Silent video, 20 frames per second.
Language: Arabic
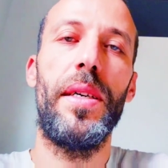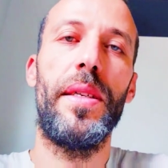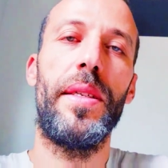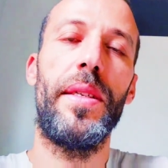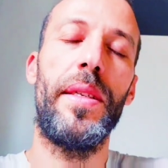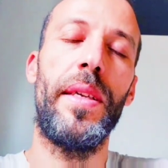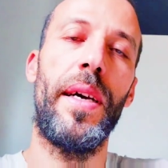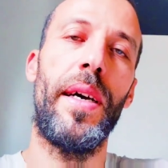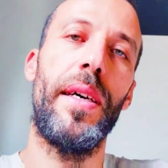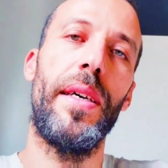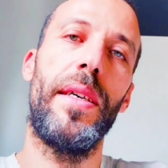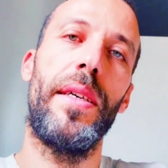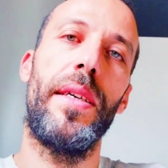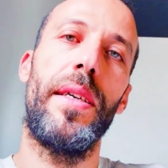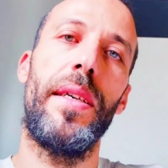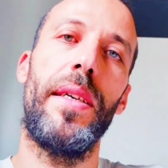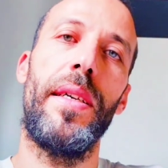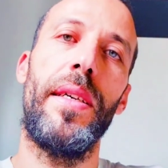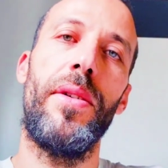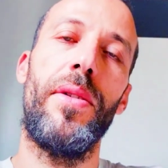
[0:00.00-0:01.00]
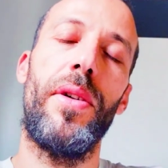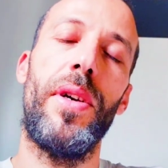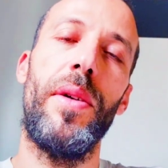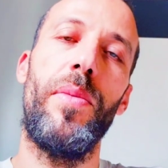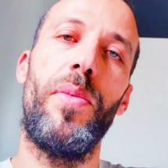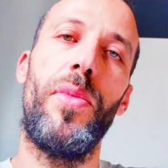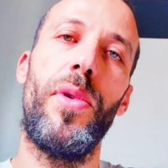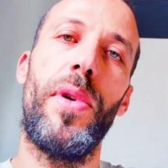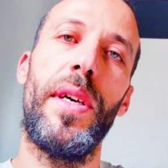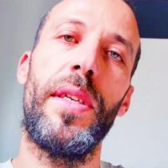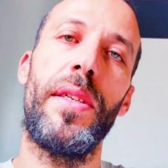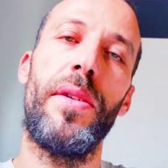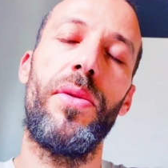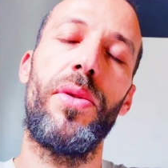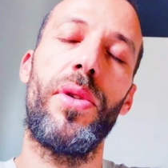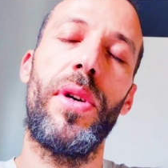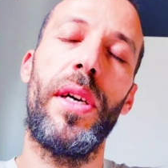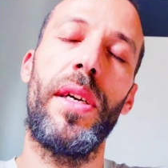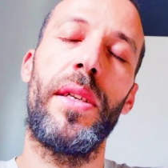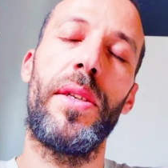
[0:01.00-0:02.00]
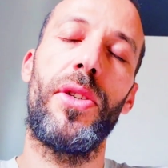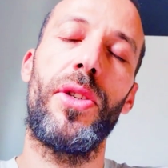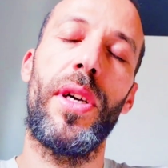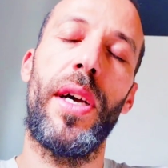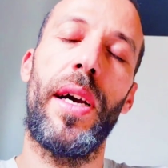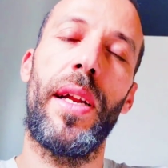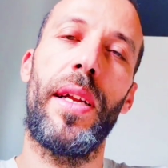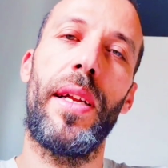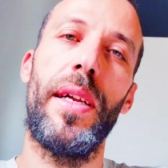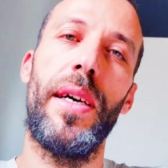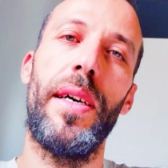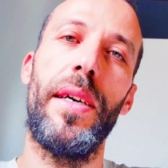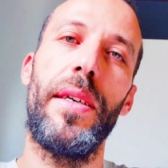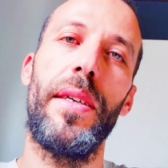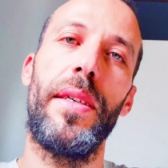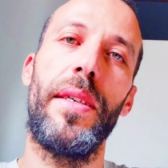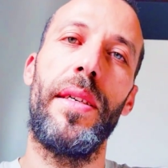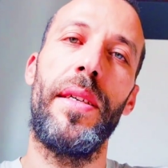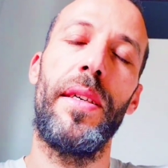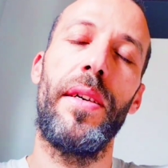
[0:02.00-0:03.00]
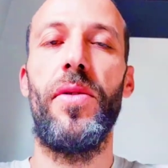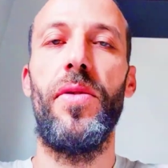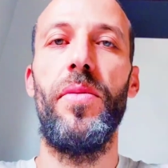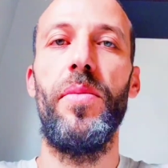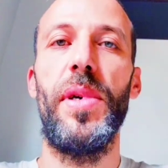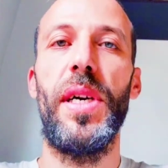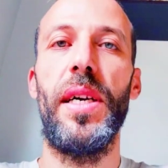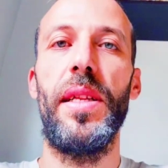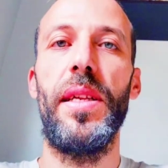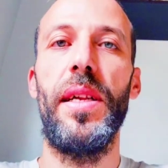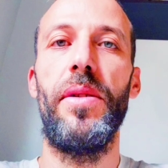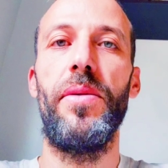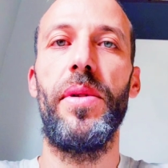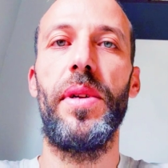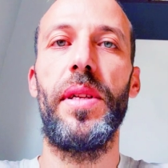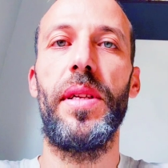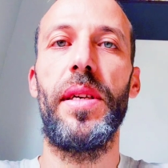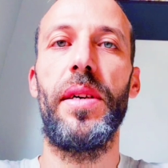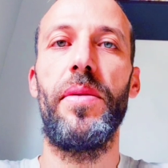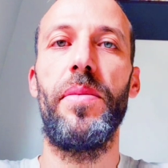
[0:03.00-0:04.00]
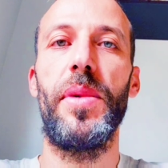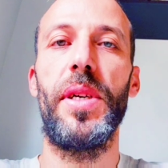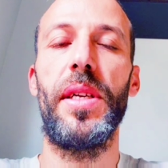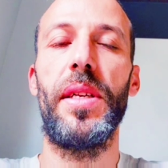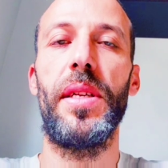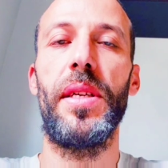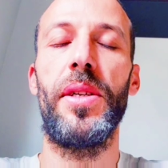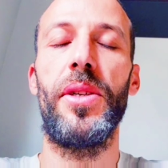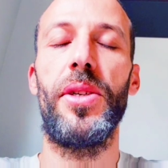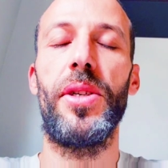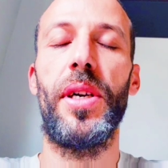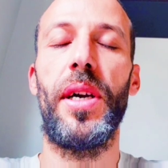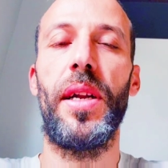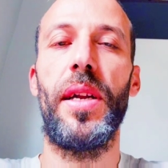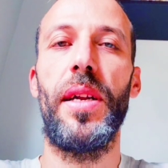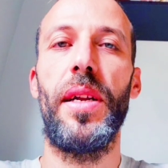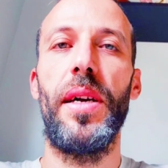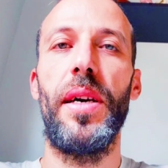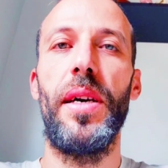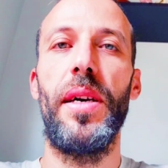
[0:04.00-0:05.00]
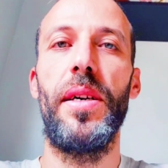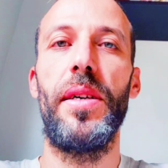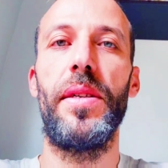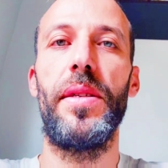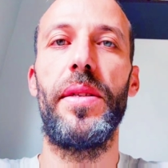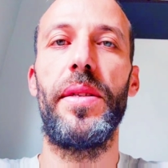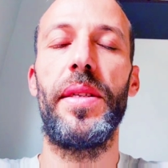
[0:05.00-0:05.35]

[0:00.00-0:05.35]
سيحبها زوجها إن شاء الله تقوم بهذا الورد يوميا إن شاء الله